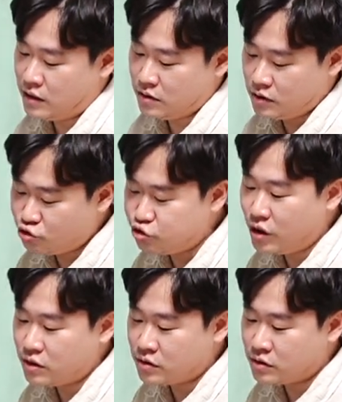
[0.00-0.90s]
이게
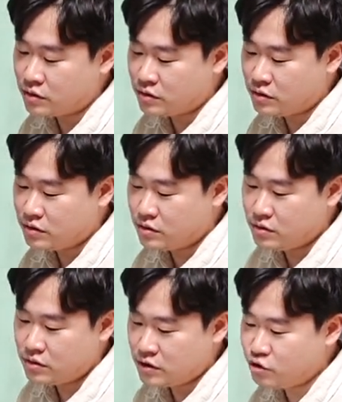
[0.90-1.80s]
중요하거든.
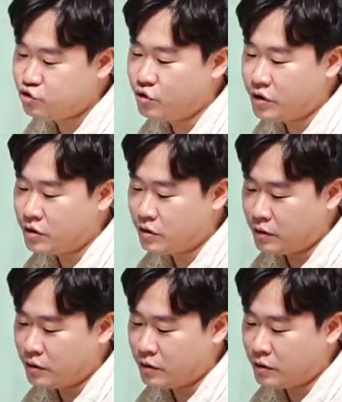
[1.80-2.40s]
이게 중요해요.